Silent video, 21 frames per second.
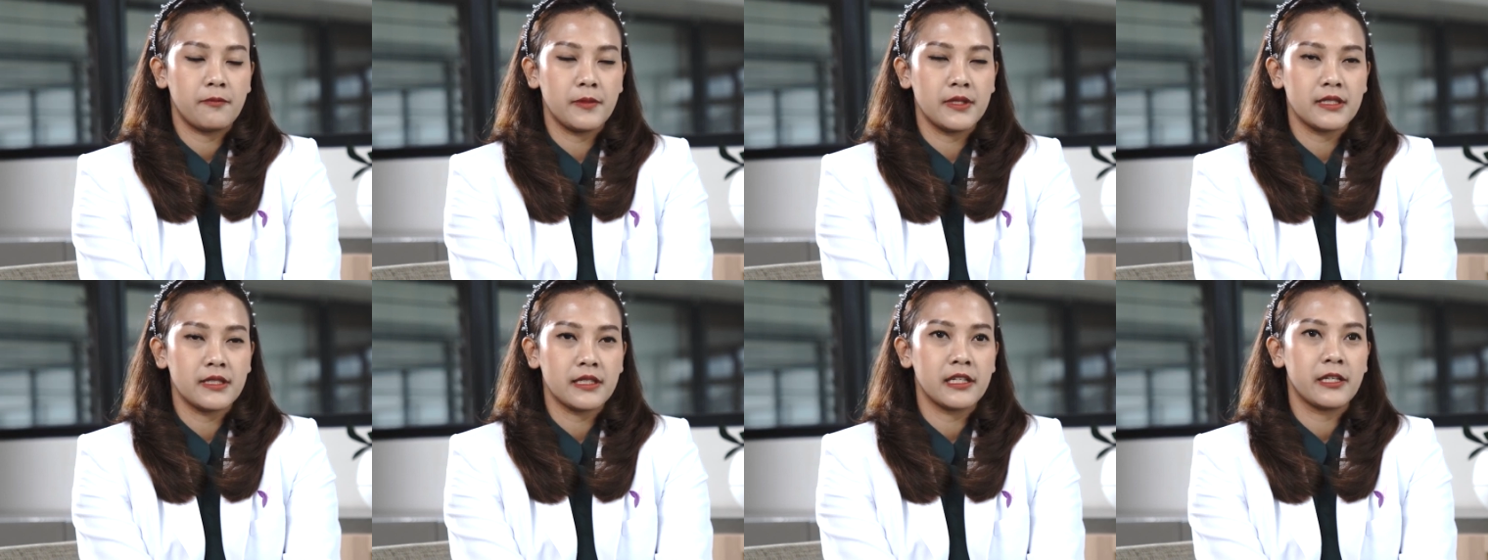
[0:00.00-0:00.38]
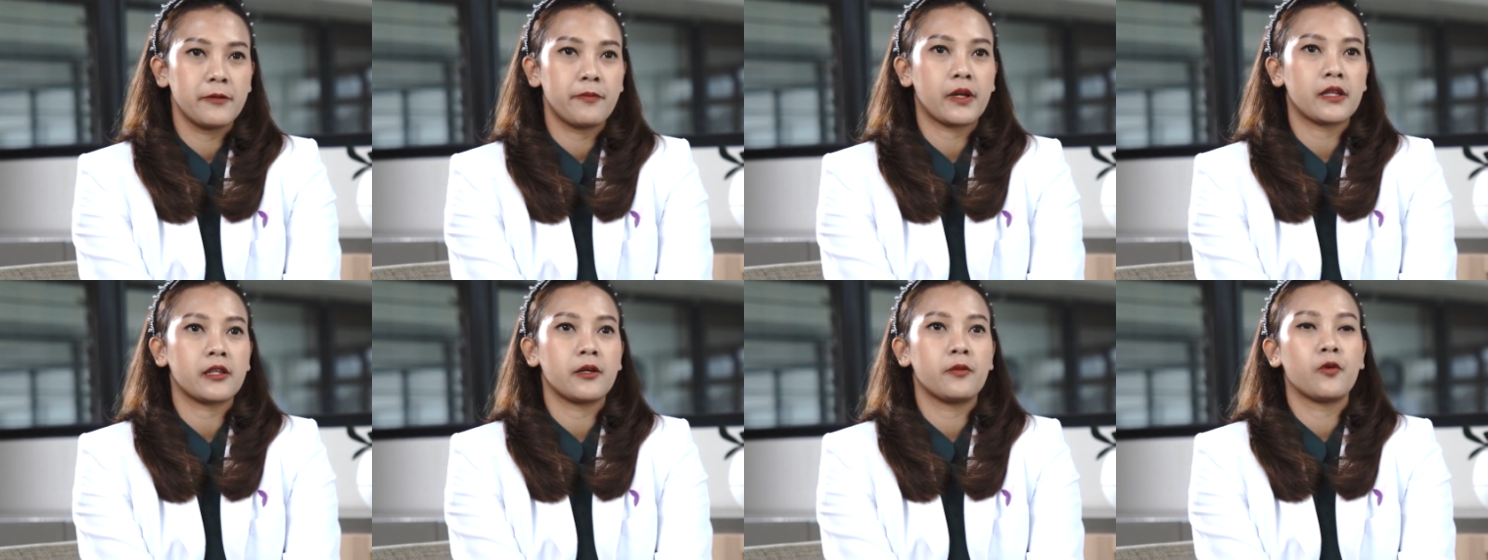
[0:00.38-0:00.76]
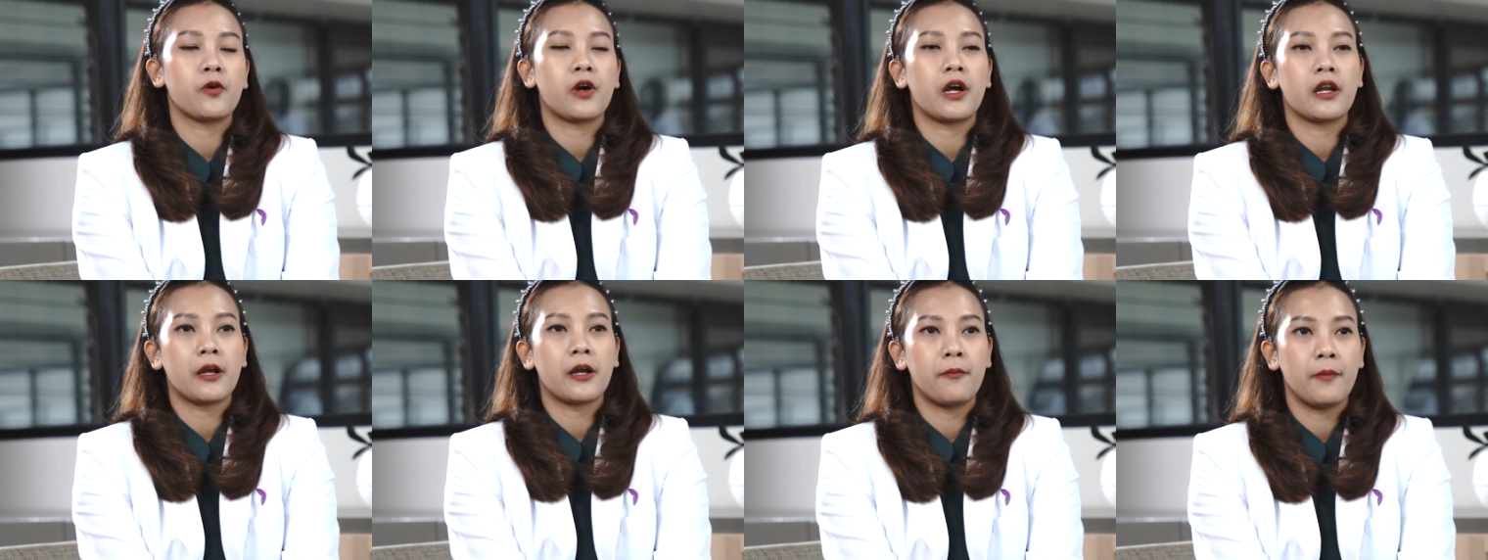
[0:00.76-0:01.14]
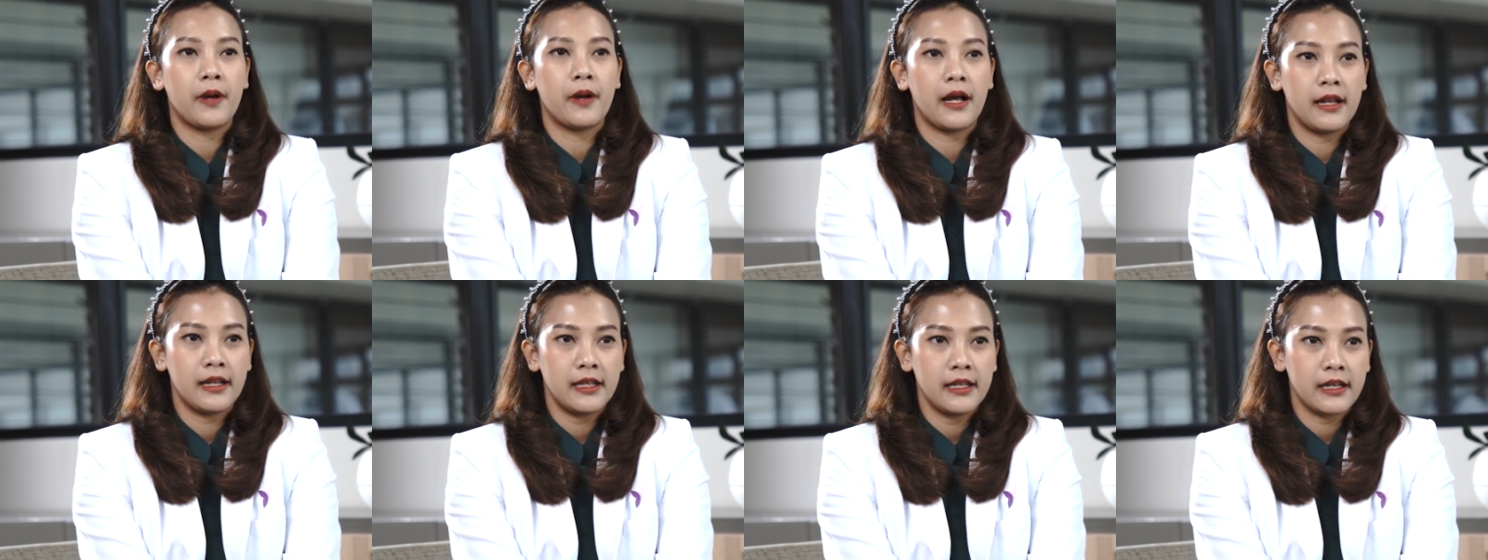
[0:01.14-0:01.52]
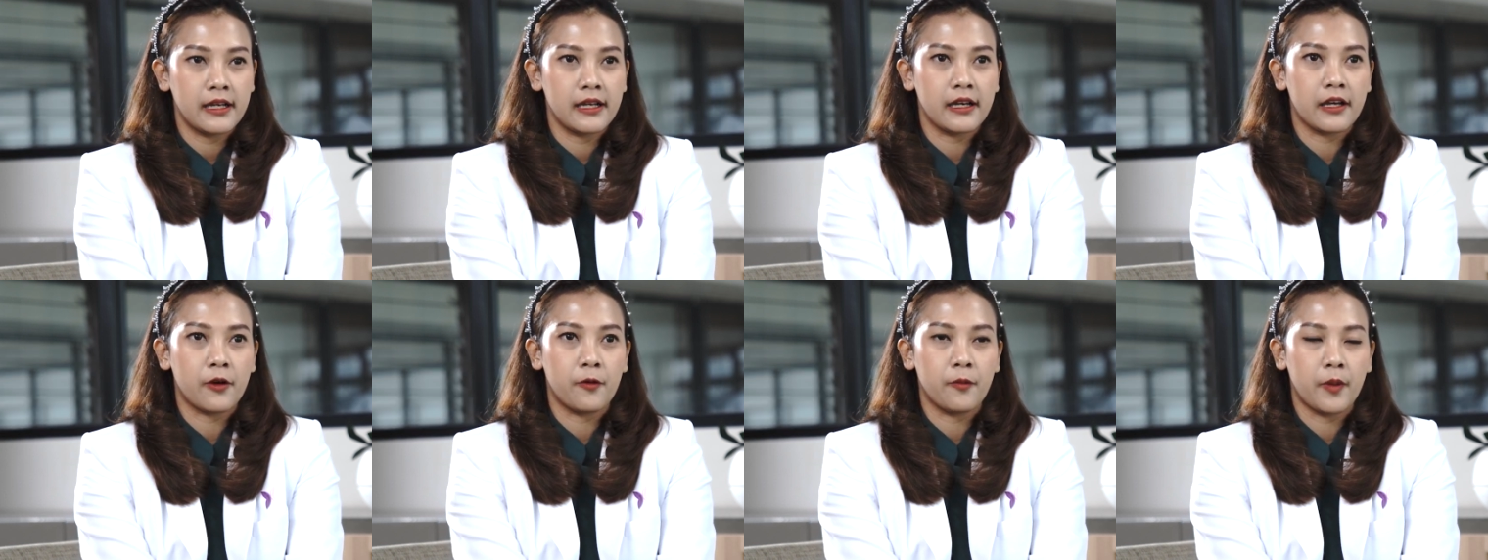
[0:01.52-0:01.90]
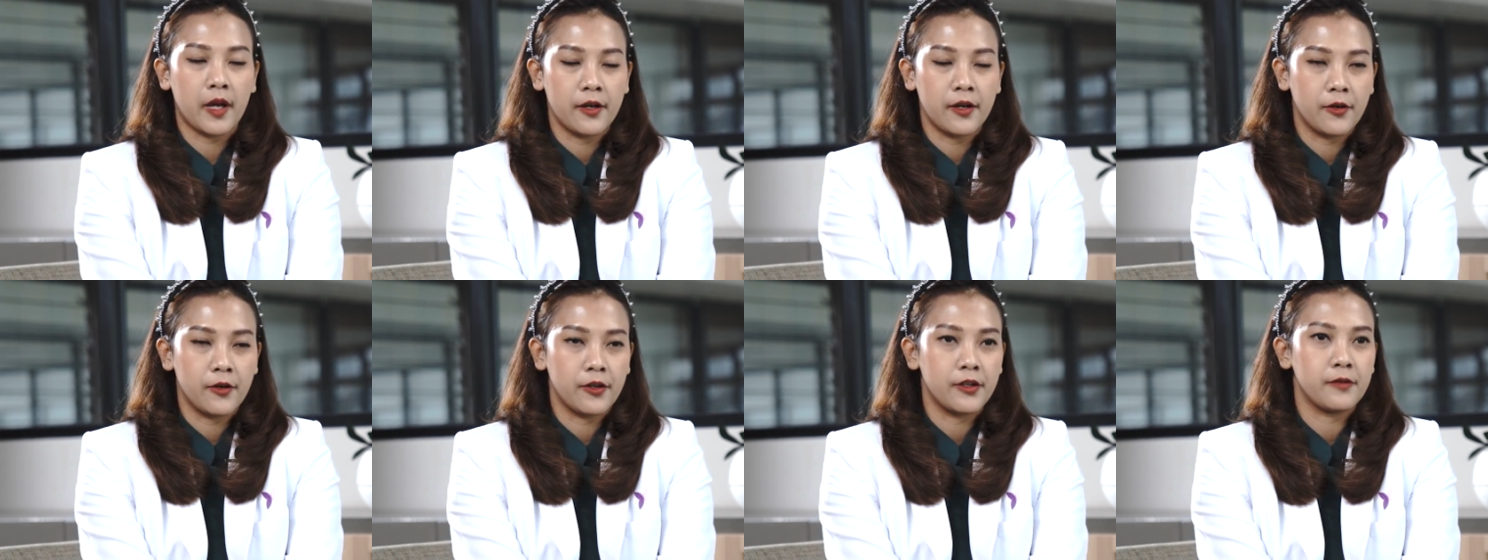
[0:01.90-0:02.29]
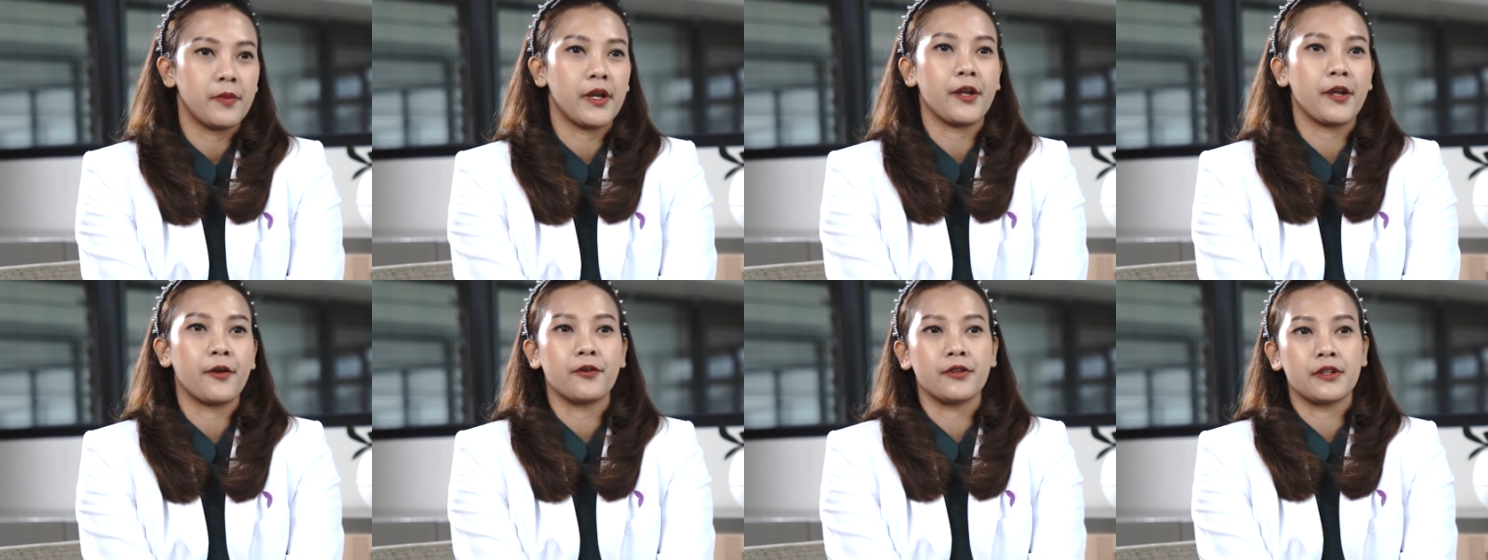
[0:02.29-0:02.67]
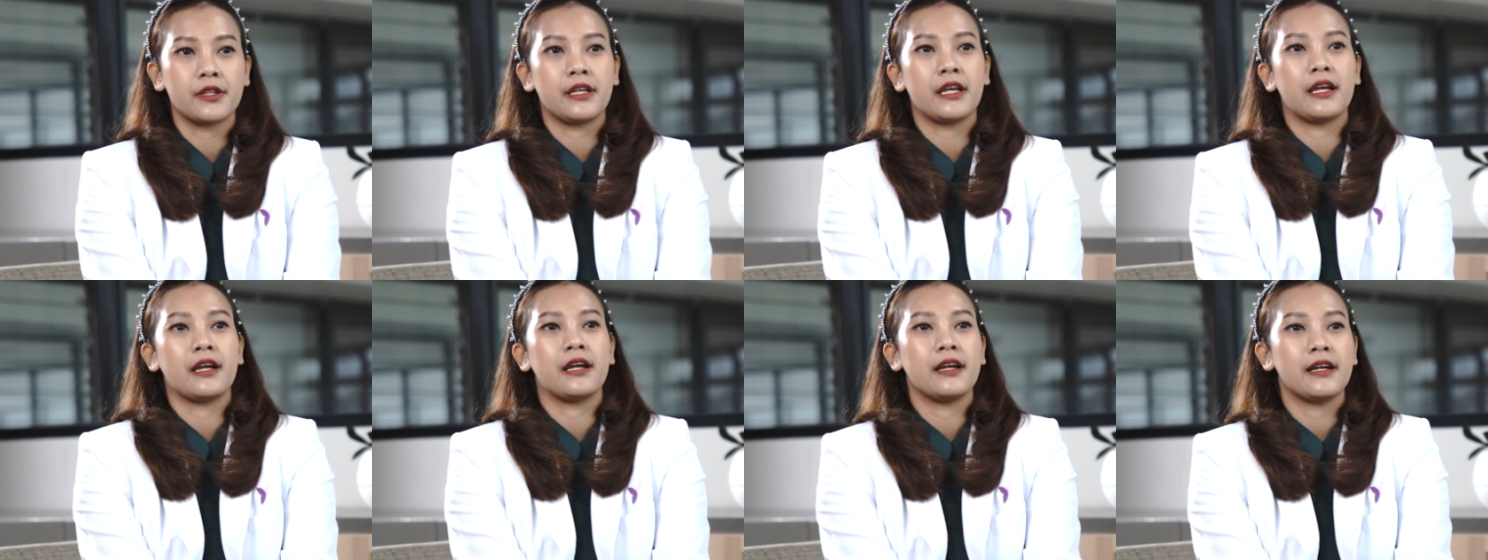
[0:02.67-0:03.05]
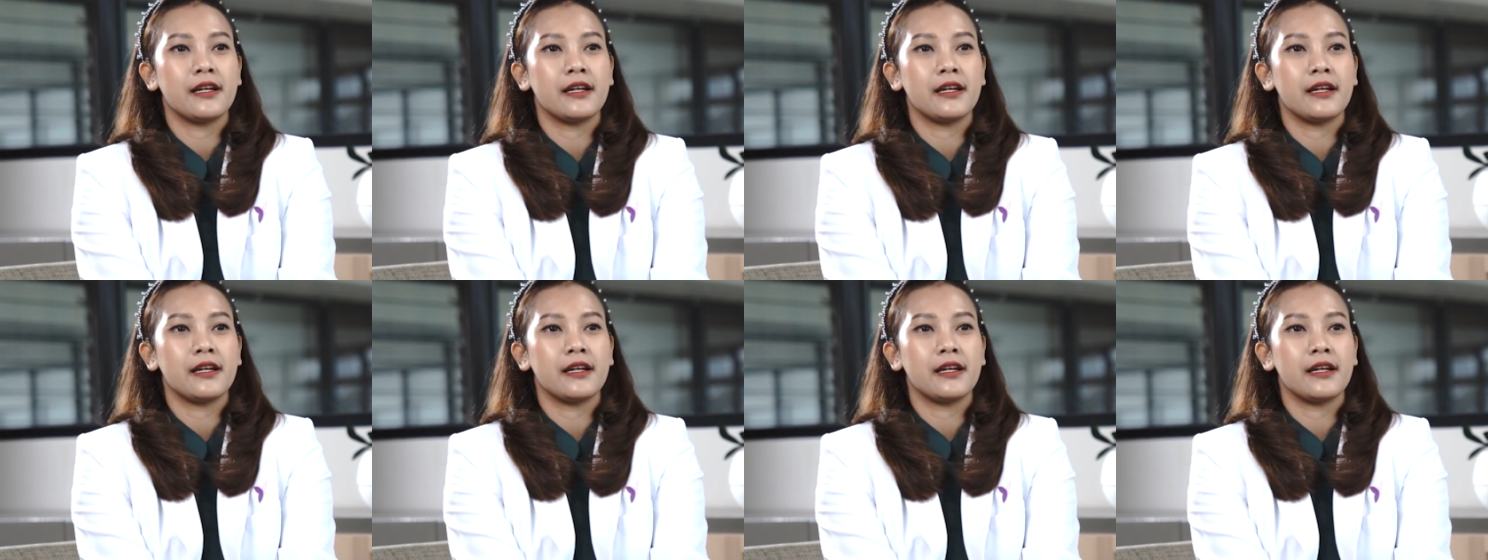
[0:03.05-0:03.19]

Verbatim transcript: bisa dipertemukan kembali ke Ramadan berikutnya.